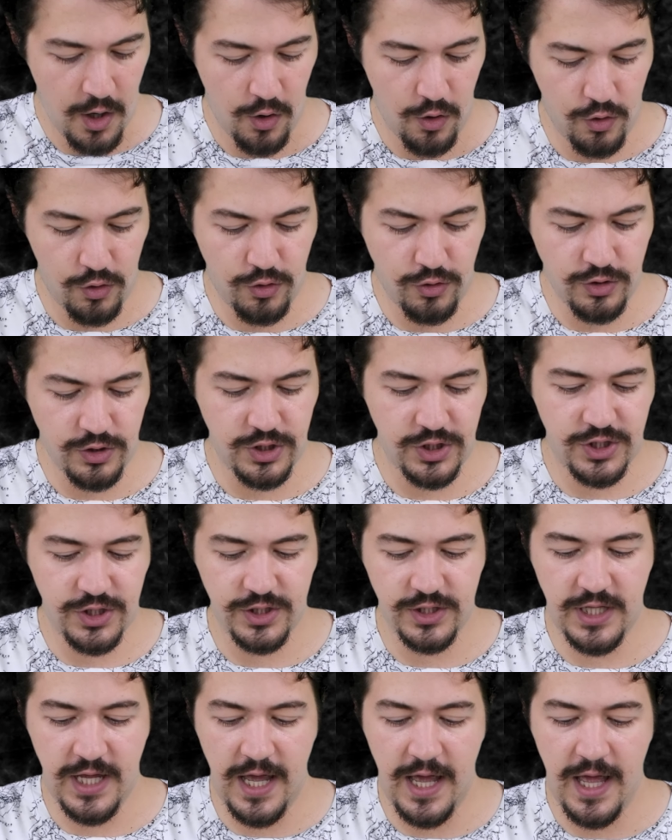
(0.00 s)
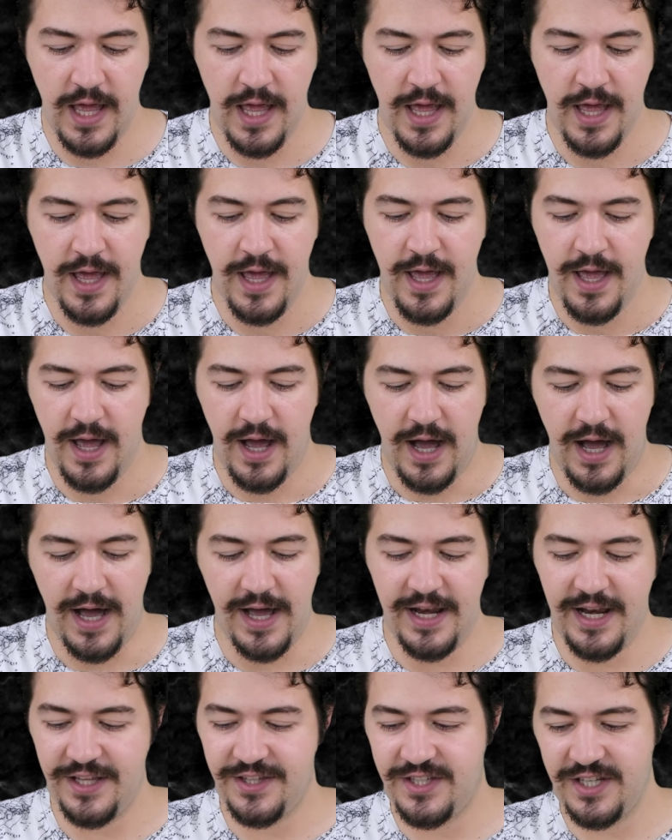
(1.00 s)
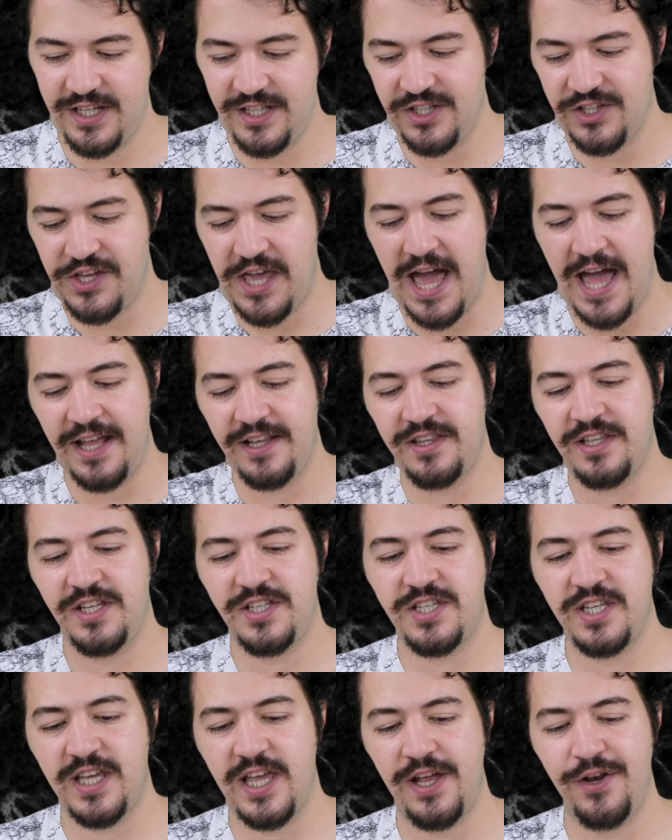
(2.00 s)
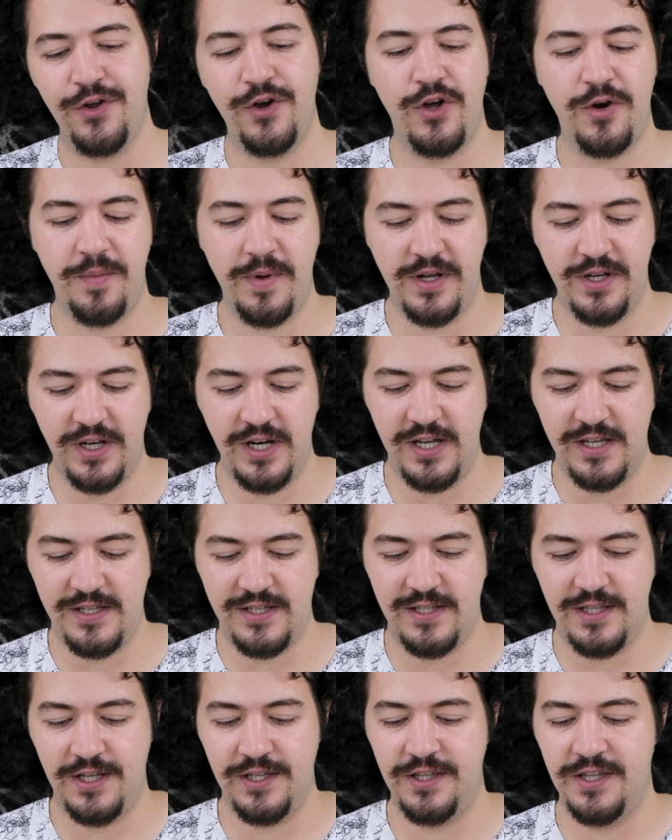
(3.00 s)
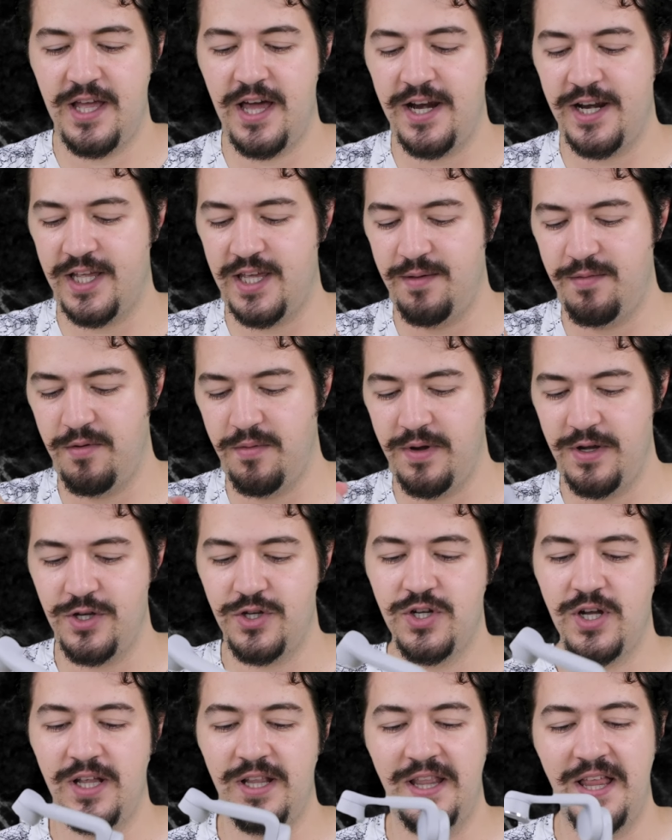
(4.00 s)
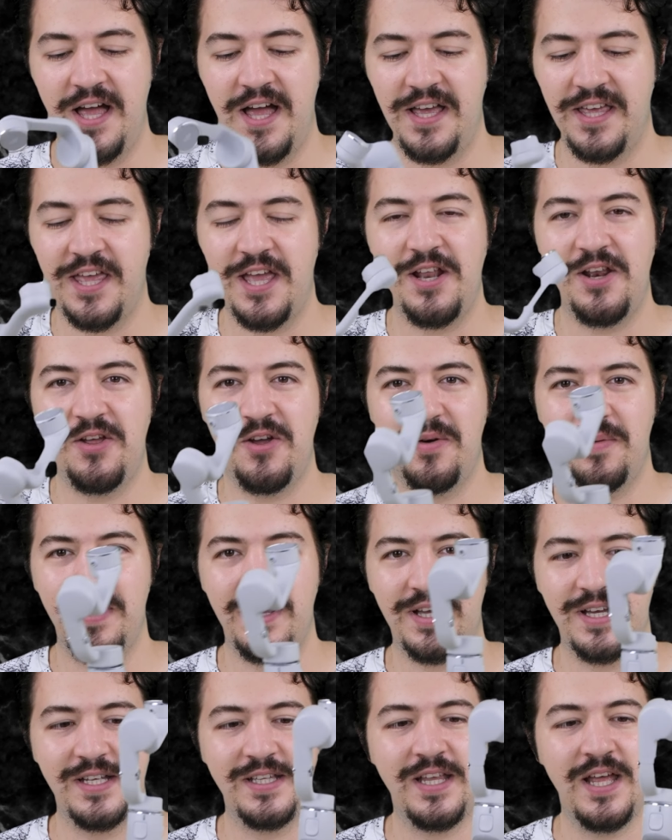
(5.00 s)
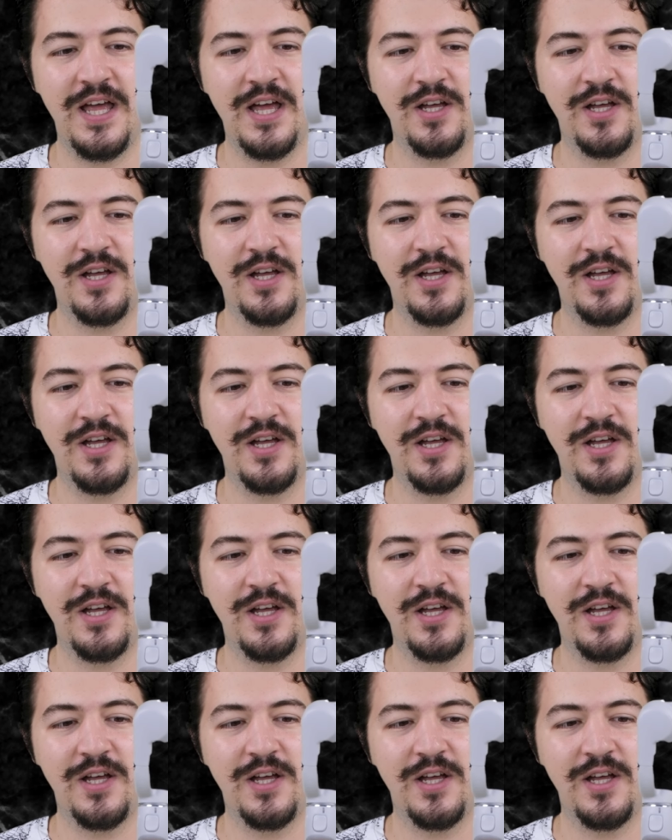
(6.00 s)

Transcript: Onun dışında aletin kendisi geliyor. Bakın aslanlar gibi maşallah geliyor bakın.